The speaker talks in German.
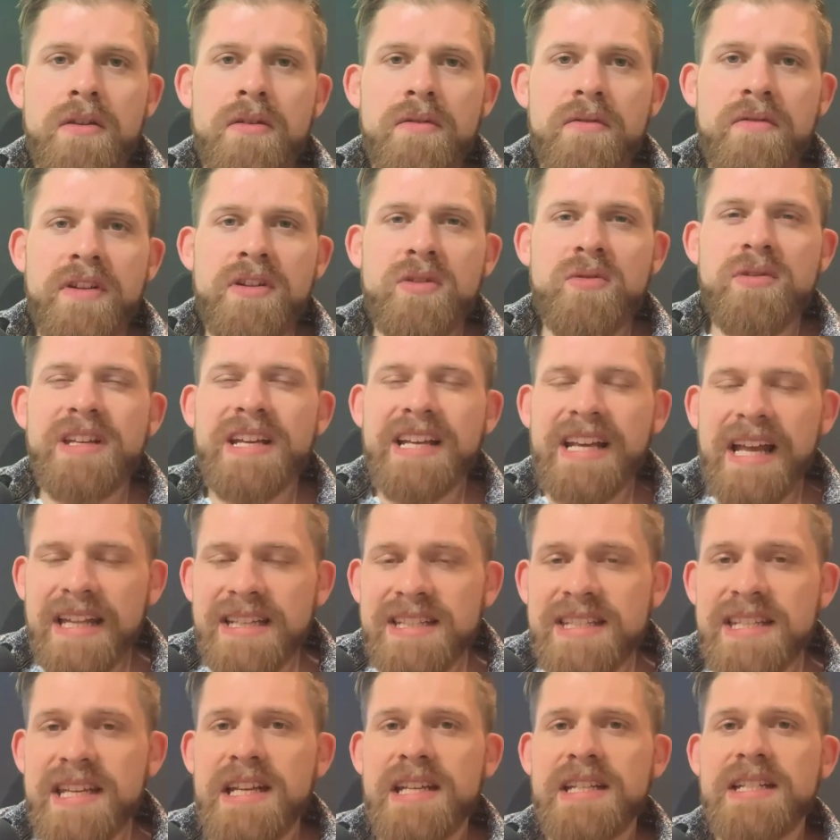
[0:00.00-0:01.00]
Wenn du dir
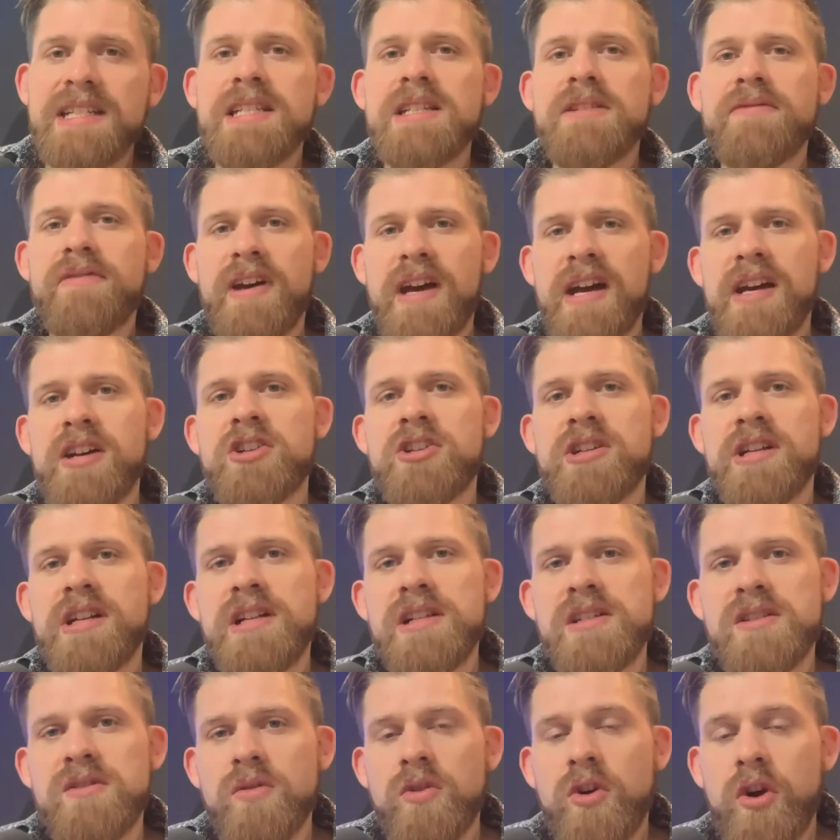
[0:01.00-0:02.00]
ganz ehrlich diese Frage
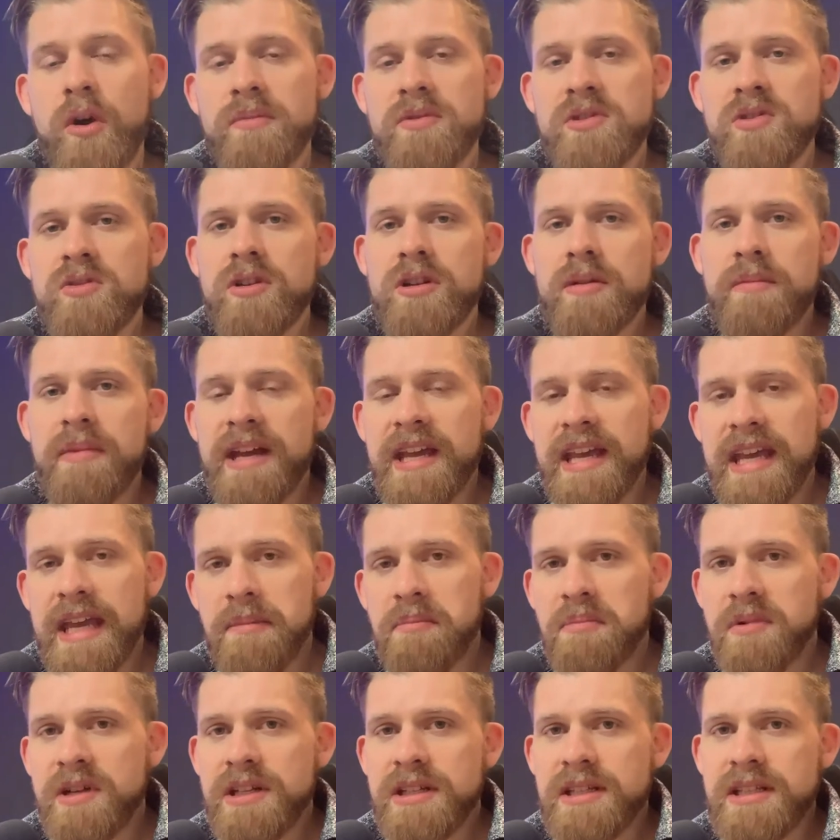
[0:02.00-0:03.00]
stellst und kommst zu dem
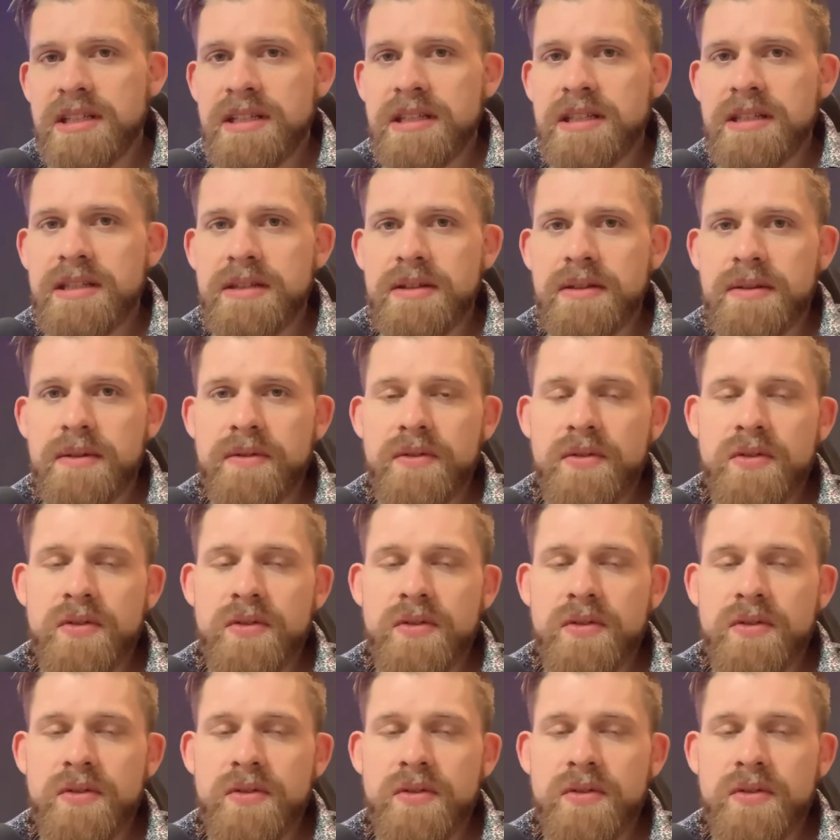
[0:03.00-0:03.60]
Ergebnis,